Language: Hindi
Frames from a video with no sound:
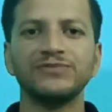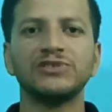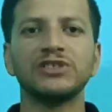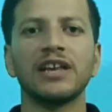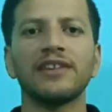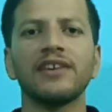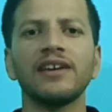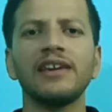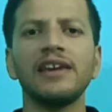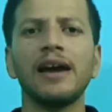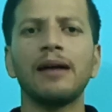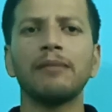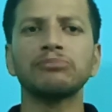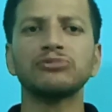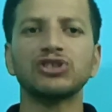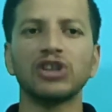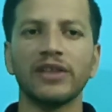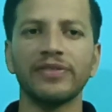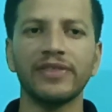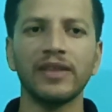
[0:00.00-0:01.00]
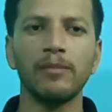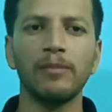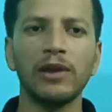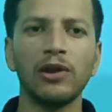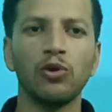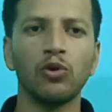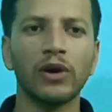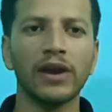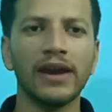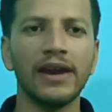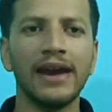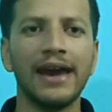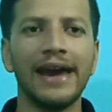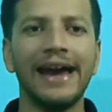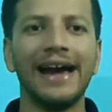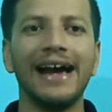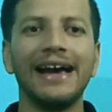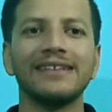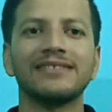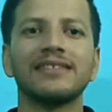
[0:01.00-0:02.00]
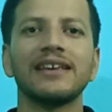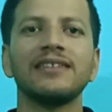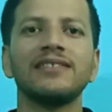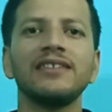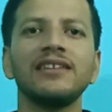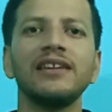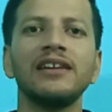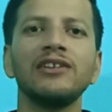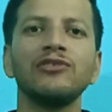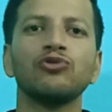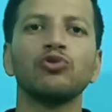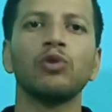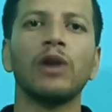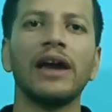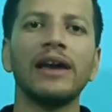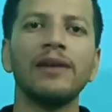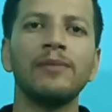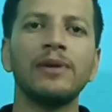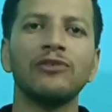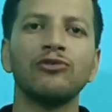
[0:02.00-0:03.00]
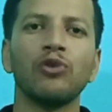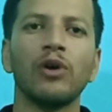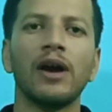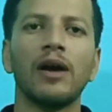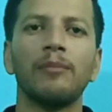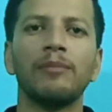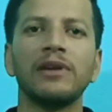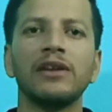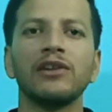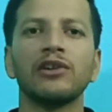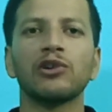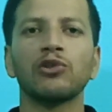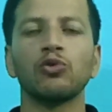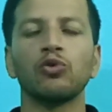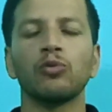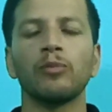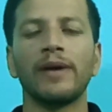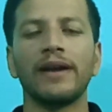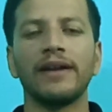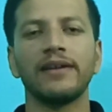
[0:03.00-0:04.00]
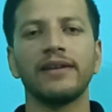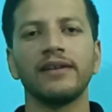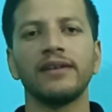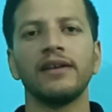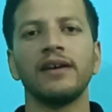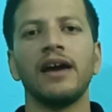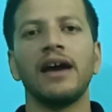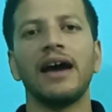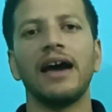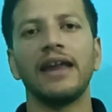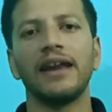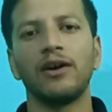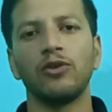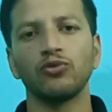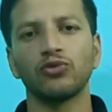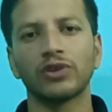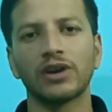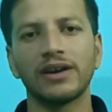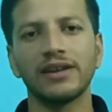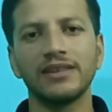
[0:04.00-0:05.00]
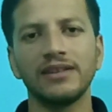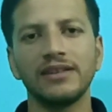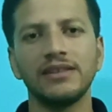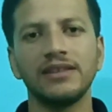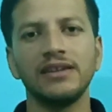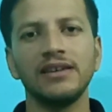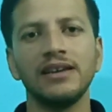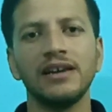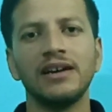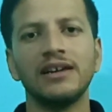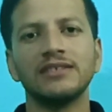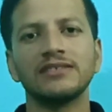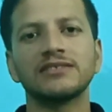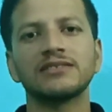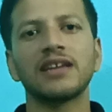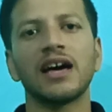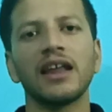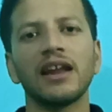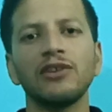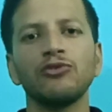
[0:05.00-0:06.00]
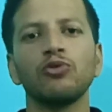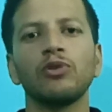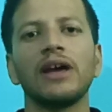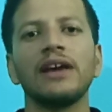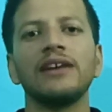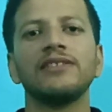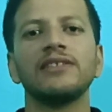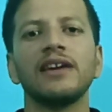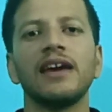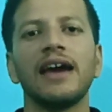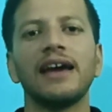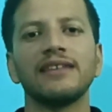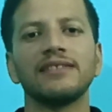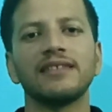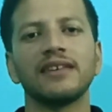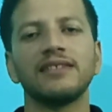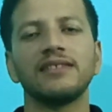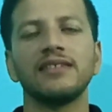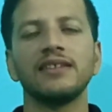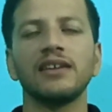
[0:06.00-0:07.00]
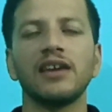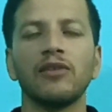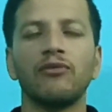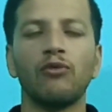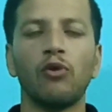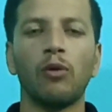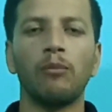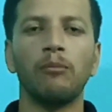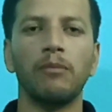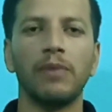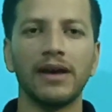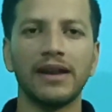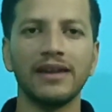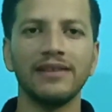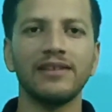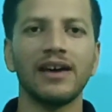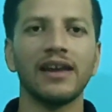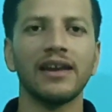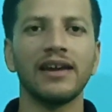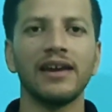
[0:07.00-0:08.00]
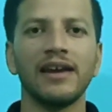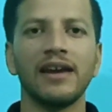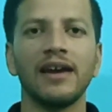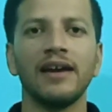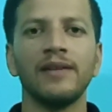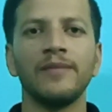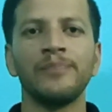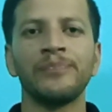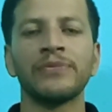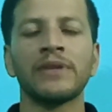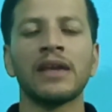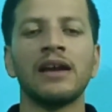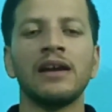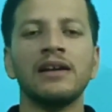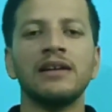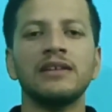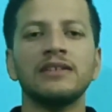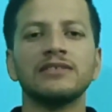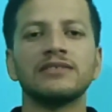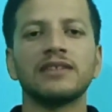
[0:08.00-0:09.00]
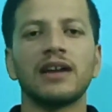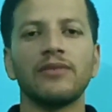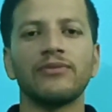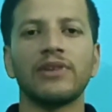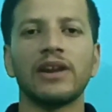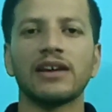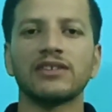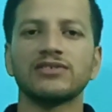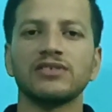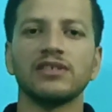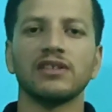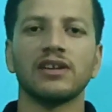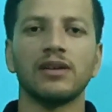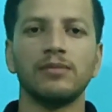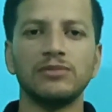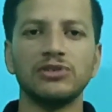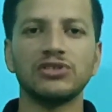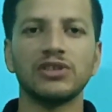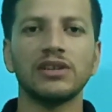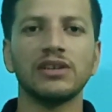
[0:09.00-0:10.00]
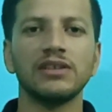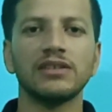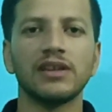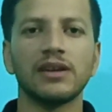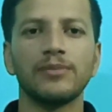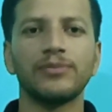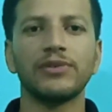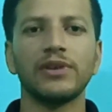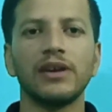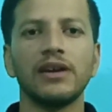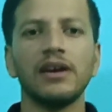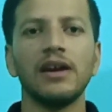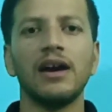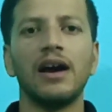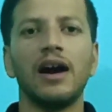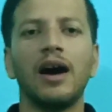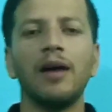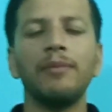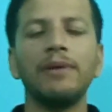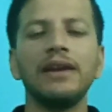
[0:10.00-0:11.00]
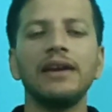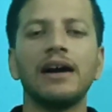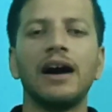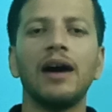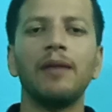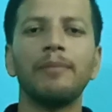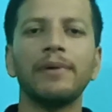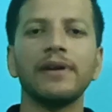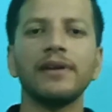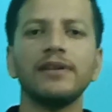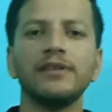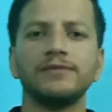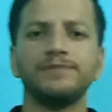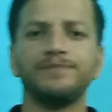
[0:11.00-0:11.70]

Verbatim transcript: जैसा कि आप जानते भी होंगे एसएससी ने जुलाई में जो है अपनी रिक्रूटमेंट अनाउंस कर दी थी सतारह जुलाई से एसएससी के फॉर्म भरे जा रहे हैं स्टाफ सिलेक्शन कमीशन की तरफ से अभी यहाँ पर